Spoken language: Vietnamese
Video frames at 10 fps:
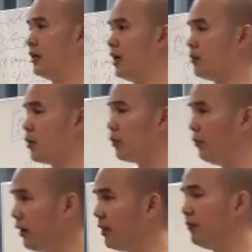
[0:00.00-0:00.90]
rớt một
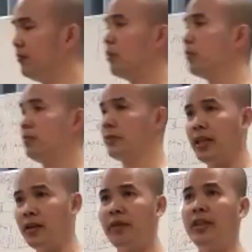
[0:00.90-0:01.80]
viết một
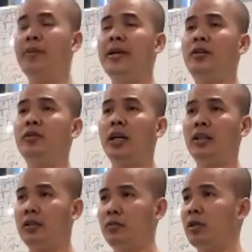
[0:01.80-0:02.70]
tí vitamin xuống
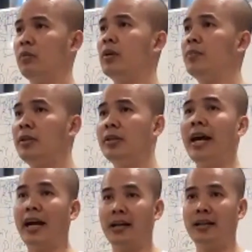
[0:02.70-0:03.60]
đất thôi chúng ta cũng lụm lên
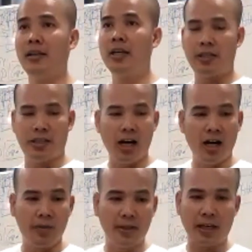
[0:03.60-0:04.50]
ta ăn
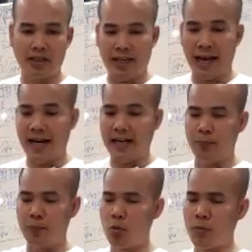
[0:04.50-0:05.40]
sơ mà nó thật cà
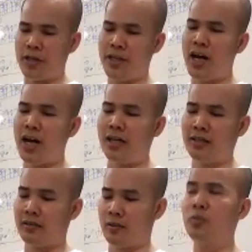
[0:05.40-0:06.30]
cái muỗng mà nó
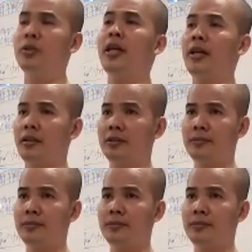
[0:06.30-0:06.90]
dơ cũng tiếc